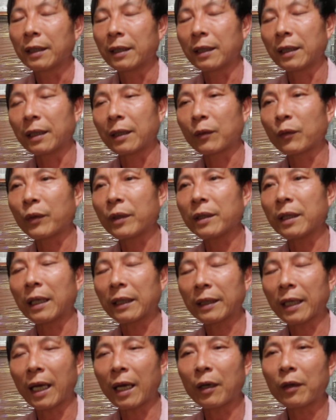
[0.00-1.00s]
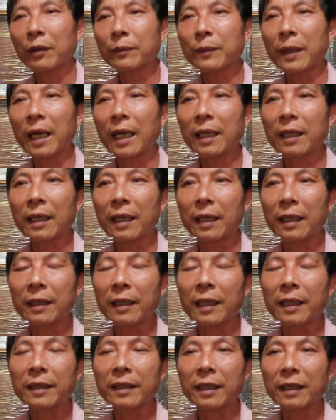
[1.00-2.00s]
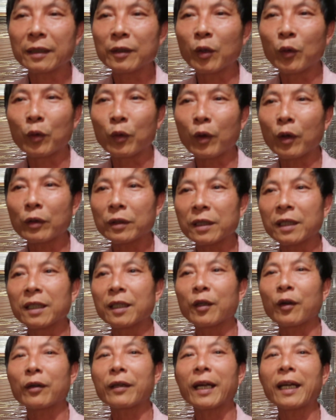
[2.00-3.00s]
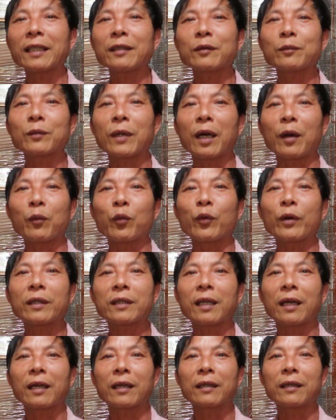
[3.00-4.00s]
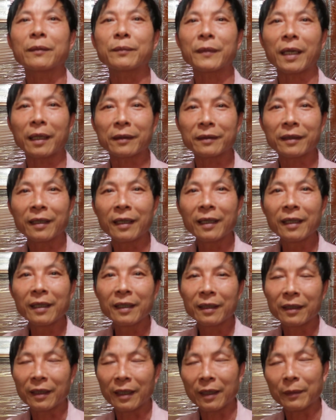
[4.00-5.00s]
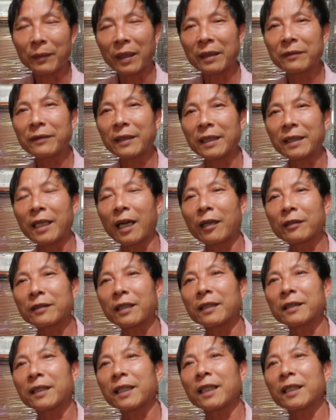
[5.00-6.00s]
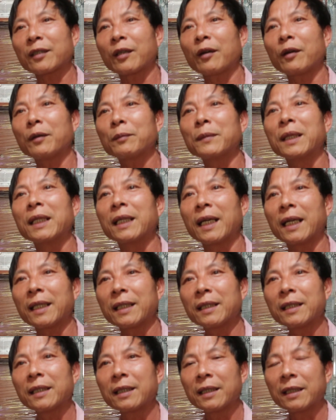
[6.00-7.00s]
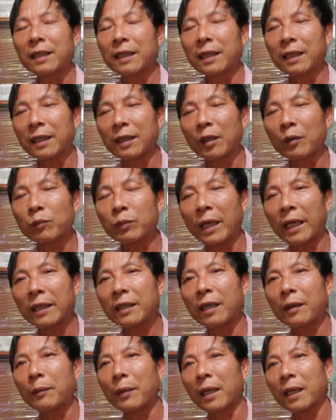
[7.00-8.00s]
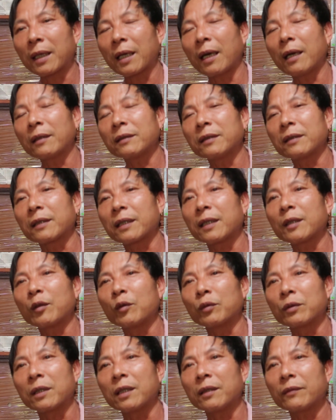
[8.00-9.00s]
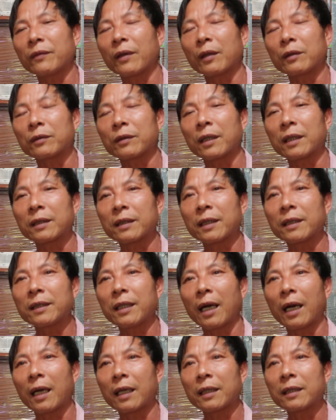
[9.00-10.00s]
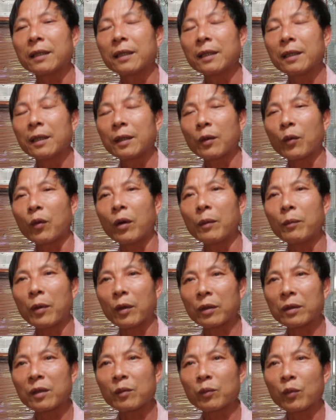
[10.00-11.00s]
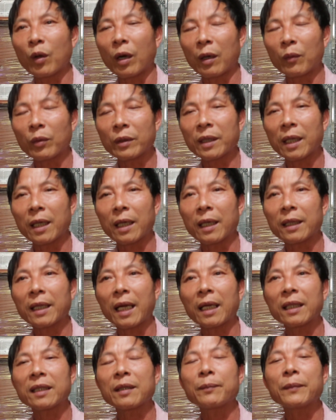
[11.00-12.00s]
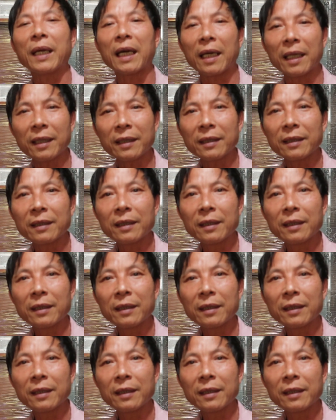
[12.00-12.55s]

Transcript: à, quyết định ngày hôm nay là lên dù có trưa có nắng chúng ta cũng quyết ta à, làm thành yeah. Dạ. à, bởi vì do thời tiết nó mưa à, cũng để cho bà có được cái nguồn nước vào à, tới nhà qua một cái trung đoạn của nhờ anh ăn giúp đỡ